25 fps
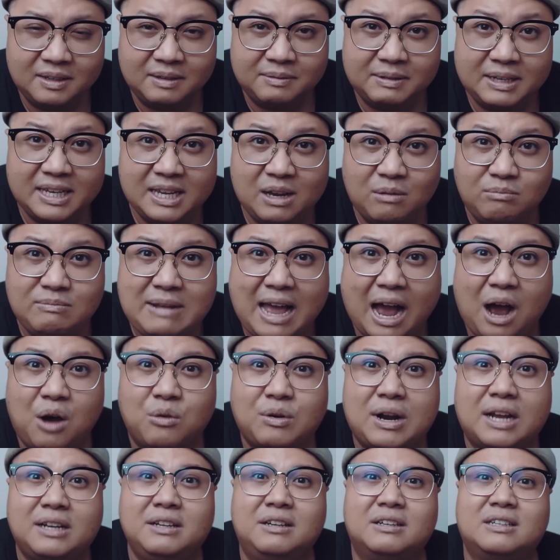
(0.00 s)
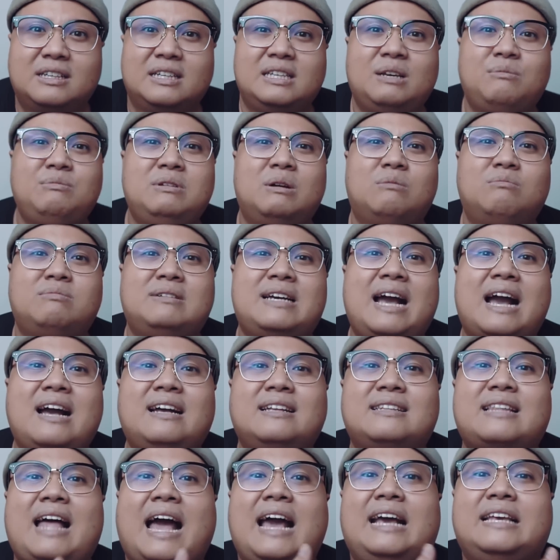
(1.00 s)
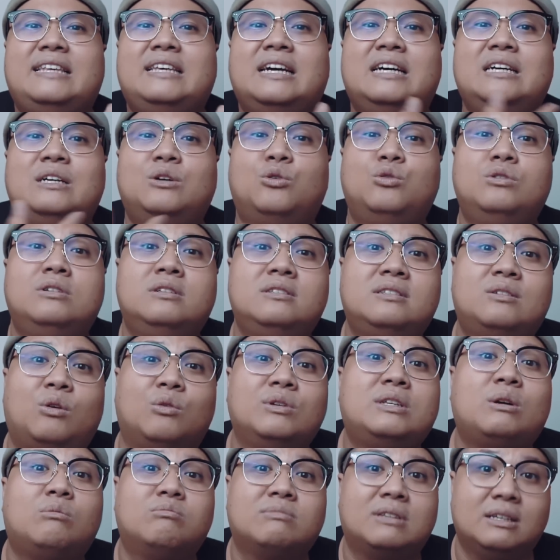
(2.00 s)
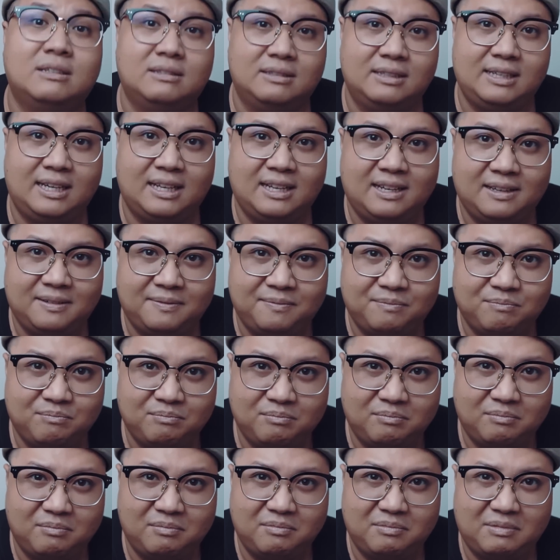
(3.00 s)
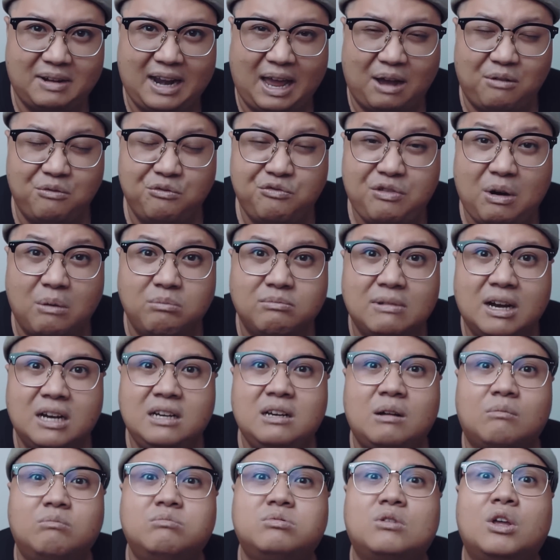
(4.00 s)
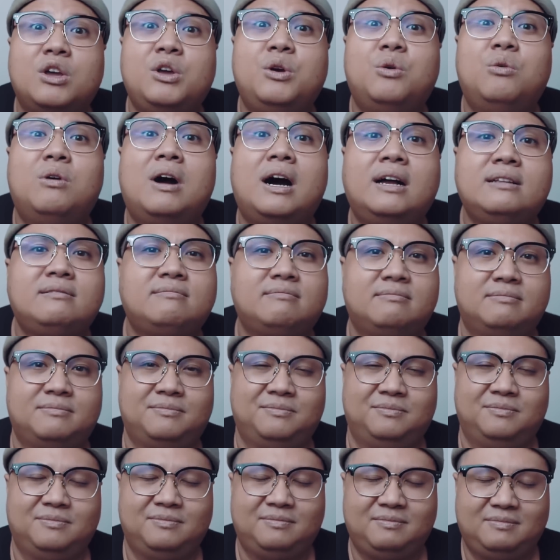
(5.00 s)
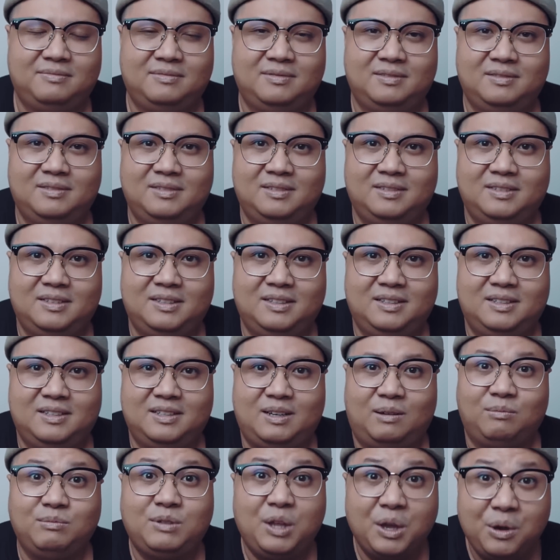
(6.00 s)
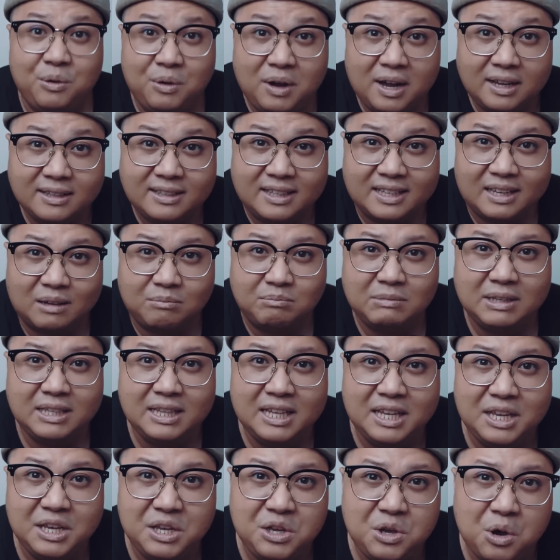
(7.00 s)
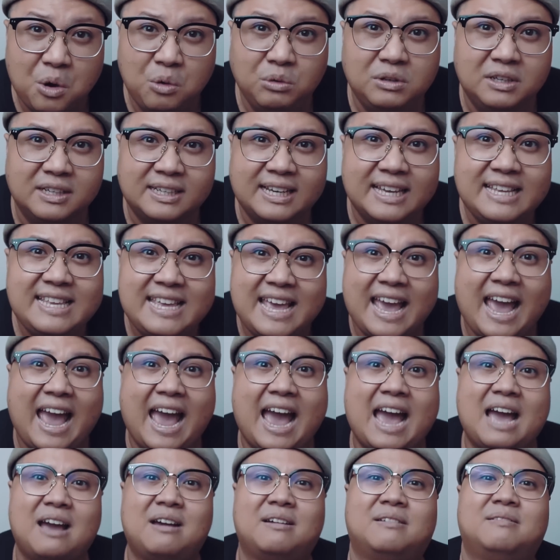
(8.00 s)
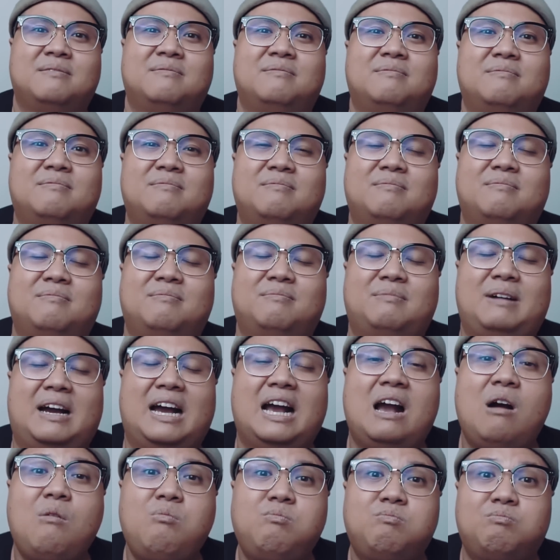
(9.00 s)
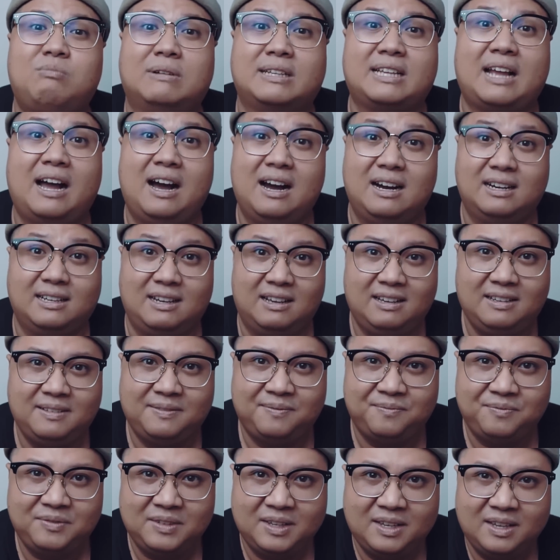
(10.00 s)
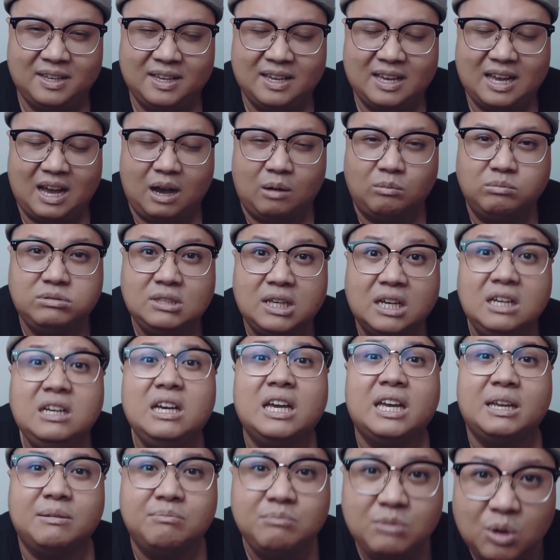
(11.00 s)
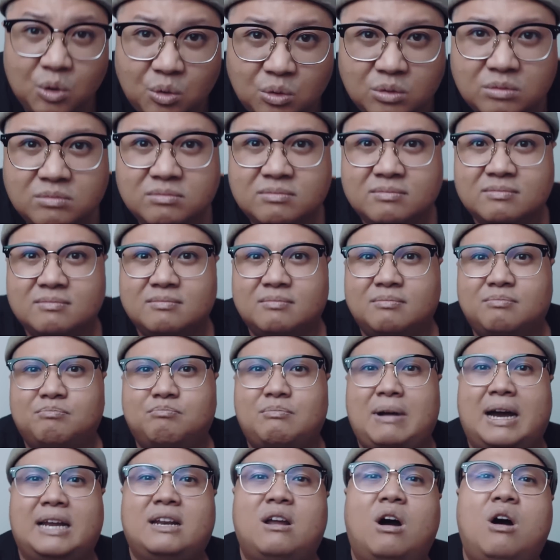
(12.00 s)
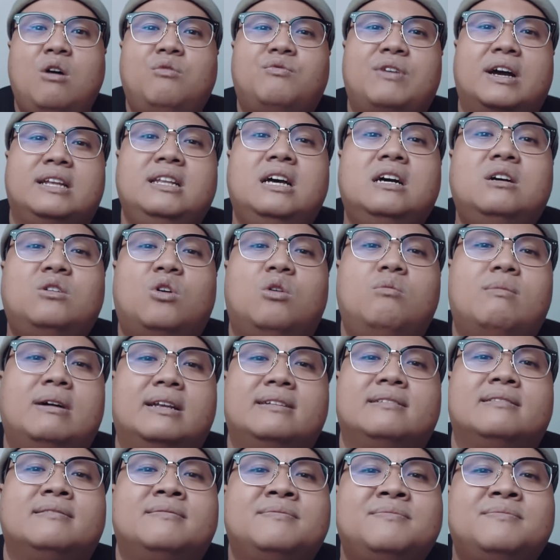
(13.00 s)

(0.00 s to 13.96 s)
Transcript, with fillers: khi ông đào ra được thì giống như ông cắt tay chân của, của trong tượng vậy đó là ông phong ứng ông thiêu hết ông thiêu hết thì ông mới đi vô được cái nhà mà gốc mà thờ đó ông chứng yểm luôn mà đó phải đức của mình